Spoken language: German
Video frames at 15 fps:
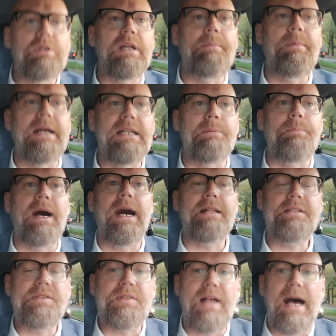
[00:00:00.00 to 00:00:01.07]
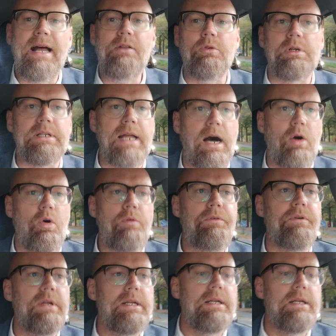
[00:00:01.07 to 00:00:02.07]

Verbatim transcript: oder meine Barzahlungen auf,